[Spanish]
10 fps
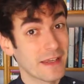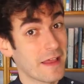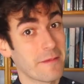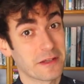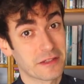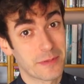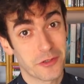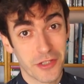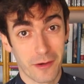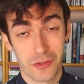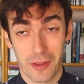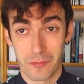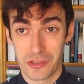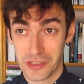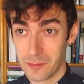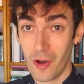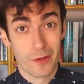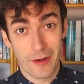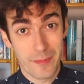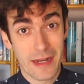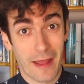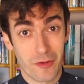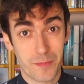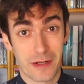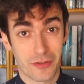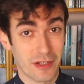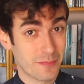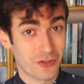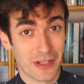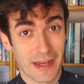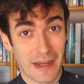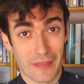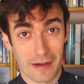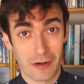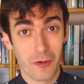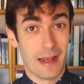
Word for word: Y nada más, espero que os haya gustado muchísimo. Voy a nominar a dos personas por si quieren hacerlo.